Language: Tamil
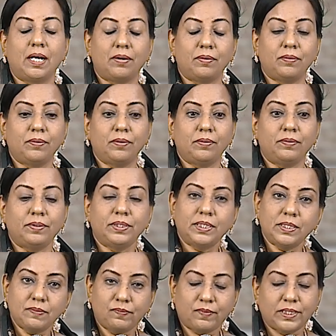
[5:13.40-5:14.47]
அவங்க வந்து
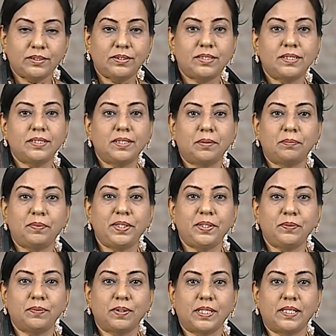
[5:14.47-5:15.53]
வந்துரு
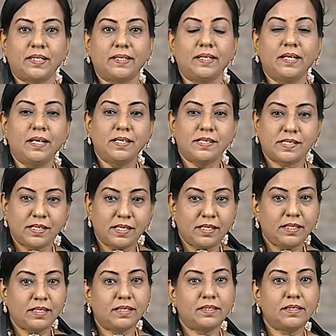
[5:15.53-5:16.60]
அப்படின்வாங்க சரி
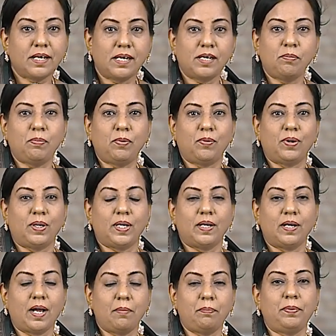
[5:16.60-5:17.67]
இங்கேருந்து அங்கே போவாங்க
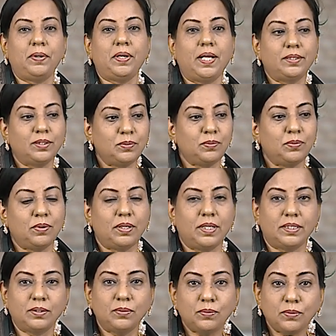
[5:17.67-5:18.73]
அப்புறம் அந்த
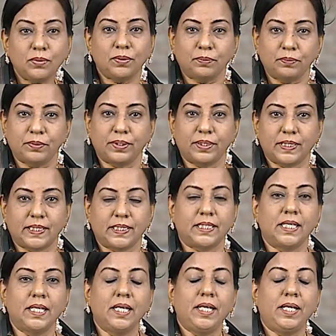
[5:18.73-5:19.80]
ஊர்லேருந்து இன்னொரு ஊருக்கு
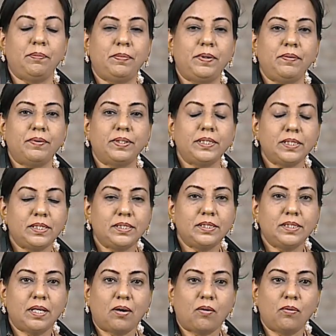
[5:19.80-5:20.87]
இப்படி வந்து
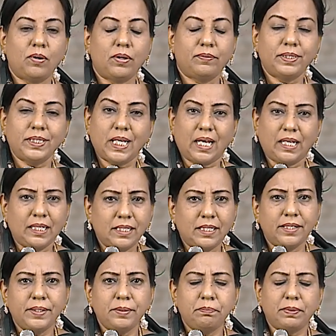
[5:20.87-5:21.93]
அவங்கள வந்து
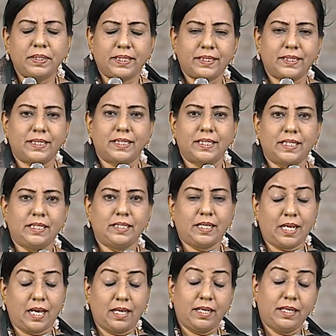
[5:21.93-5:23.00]
அலக்கழிப்பாங்க
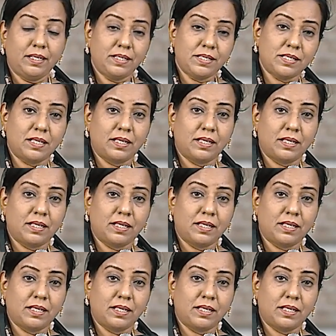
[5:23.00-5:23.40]
நான் என்ன